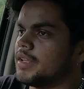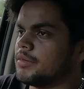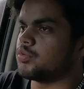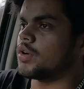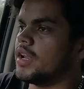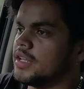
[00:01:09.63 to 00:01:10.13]

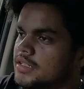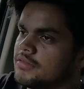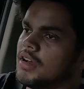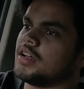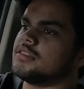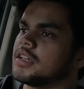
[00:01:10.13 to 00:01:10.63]
पुराने
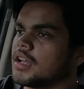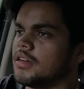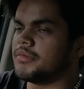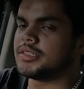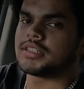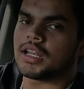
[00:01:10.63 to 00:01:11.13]
वहाँ जगह
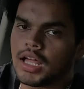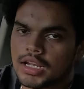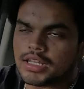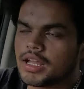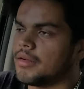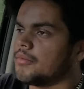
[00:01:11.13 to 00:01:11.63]
में चला
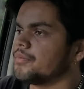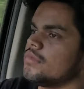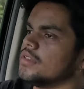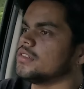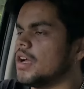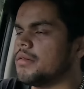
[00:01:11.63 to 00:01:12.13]
लिया
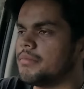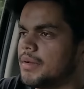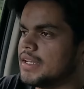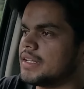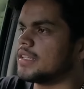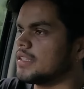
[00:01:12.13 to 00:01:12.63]
जहाँ पर
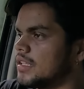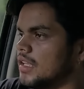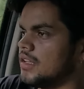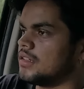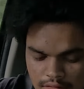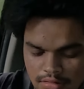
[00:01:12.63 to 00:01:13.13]
पहले रहता था
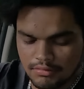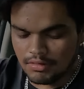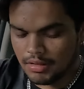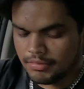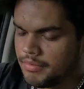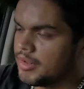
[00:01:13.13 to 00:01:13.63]

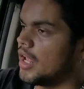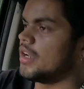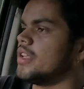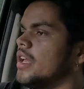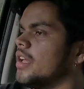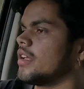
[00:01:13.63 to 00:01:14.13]
वहाँ पे बना
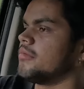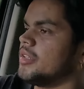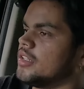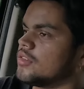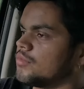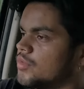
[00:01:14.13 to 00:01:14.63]
लिया एक
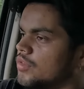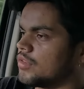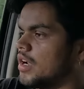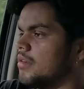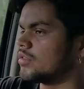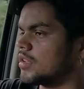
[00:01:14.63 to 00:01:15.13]
महीने तो
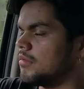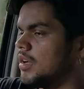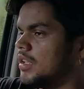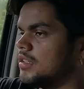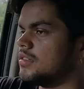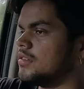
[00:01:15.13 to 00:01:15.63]
प्रोग्राम उसके
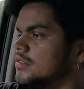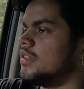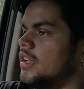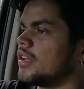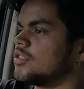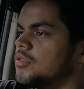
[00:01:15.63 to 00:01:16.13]
बाद
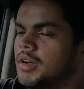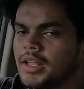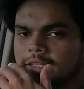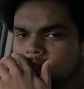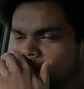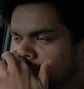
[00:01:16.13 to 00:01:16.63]
एक दो बार
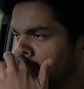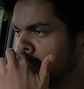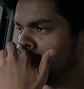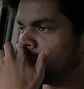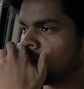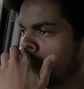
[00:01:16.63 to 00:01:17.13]
इधर उधर
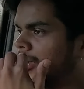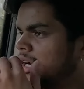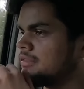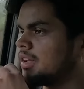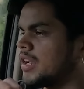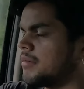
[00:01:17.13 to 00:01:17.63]
लॉन्ड्रोमेट
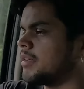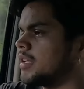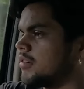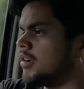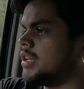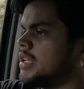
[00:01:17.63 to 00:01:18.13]
वगैरह पे
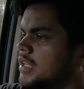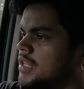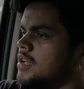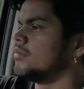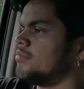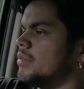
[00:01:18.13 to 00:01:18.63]
करवा लिया था
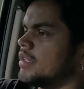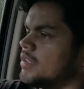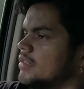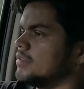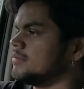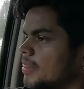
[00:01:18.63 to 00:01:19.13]
पर
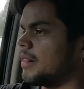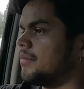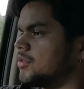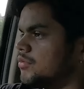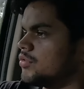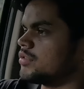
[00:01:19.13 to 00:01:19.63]
अब
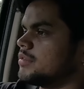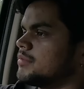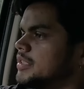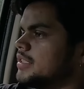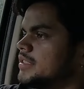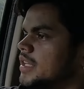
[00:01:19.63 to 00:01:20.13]
तो वॉशिंग
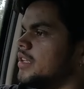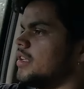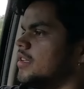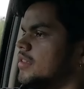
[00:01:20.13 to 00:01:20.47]
मशीन चाहिए